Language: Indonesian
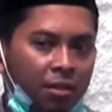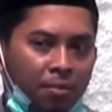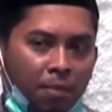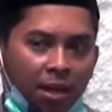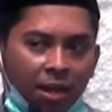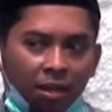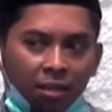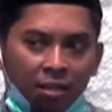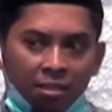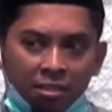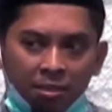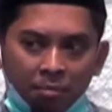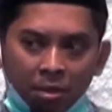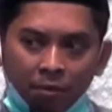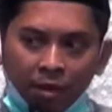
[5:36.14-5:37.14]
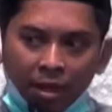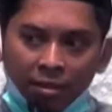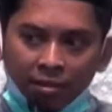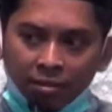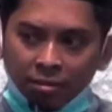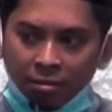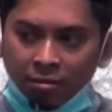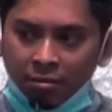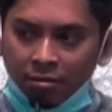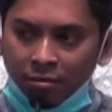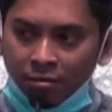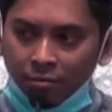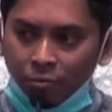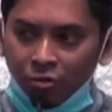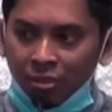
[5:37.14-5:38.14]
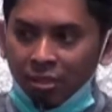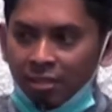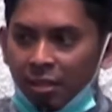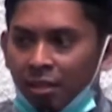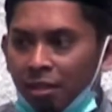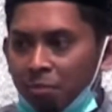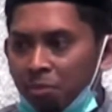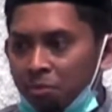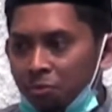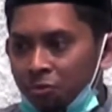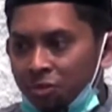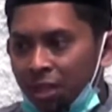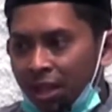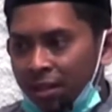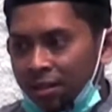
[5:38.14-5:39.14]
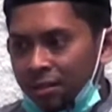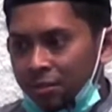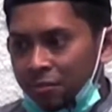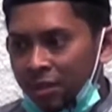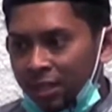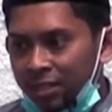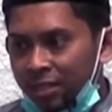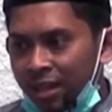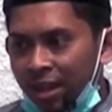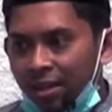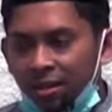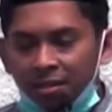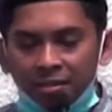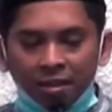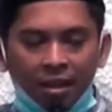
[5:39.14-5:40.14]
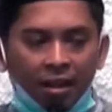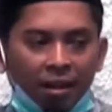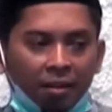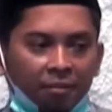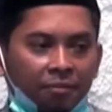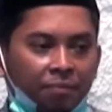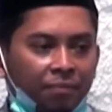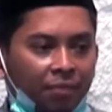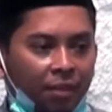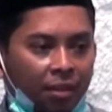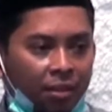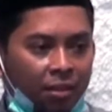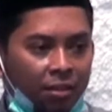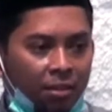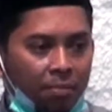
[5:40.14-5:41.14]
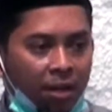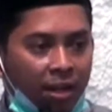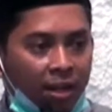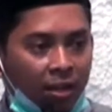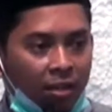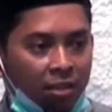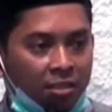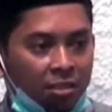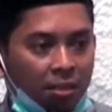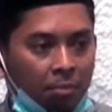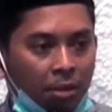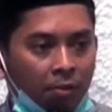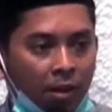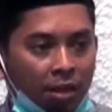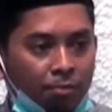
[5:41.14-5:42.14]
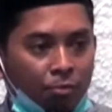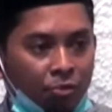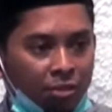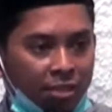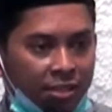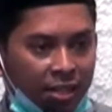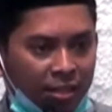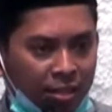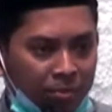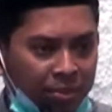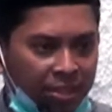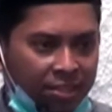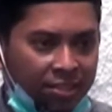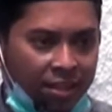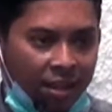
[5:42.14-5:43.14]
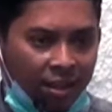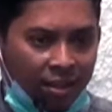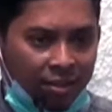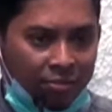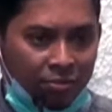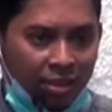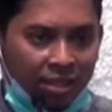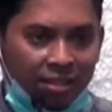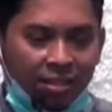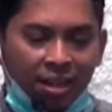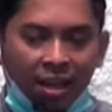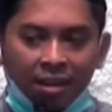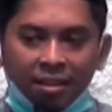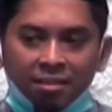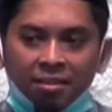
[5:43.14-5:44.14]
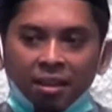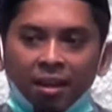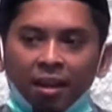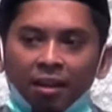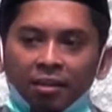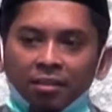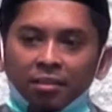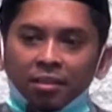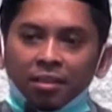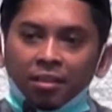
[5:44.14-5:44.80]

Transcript: Di mana keistimewaan mukjizat Nabi Musa sudah tidak ada sekarang. Di mana keistimewaan mukjizat Nabi Isa sudah tidak ada sekarang.